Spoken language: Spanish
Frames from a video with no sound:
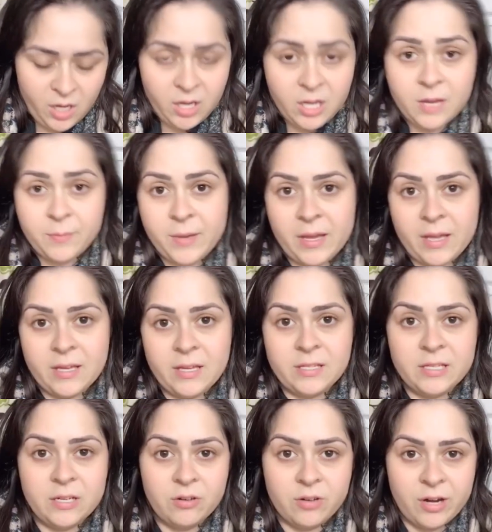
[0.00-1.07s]
y me
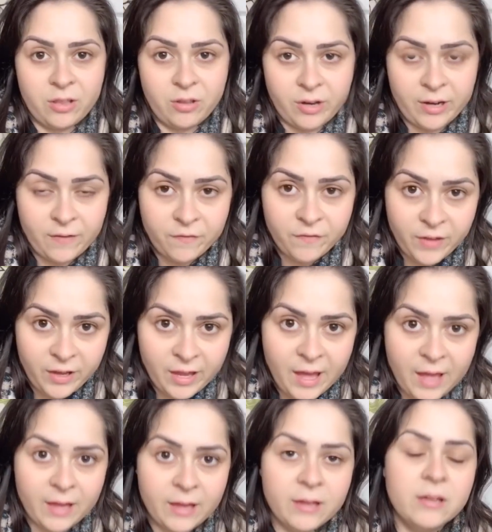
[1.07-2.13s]
hicieron radiografía,
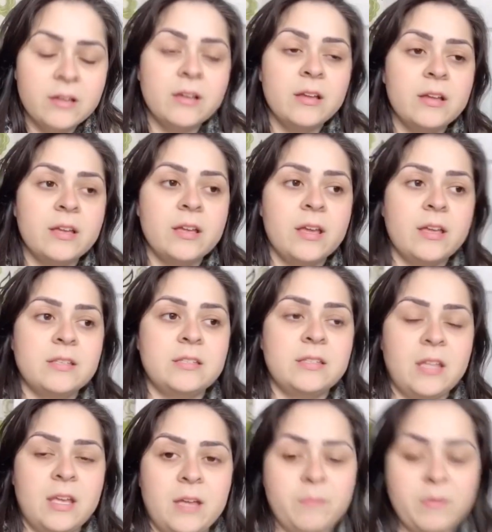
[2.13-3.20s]

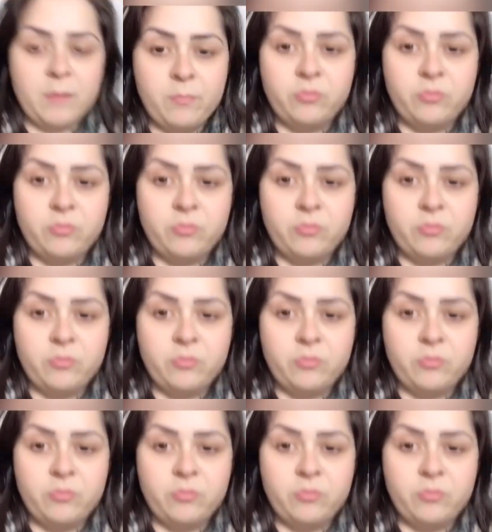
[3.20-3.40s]
este, me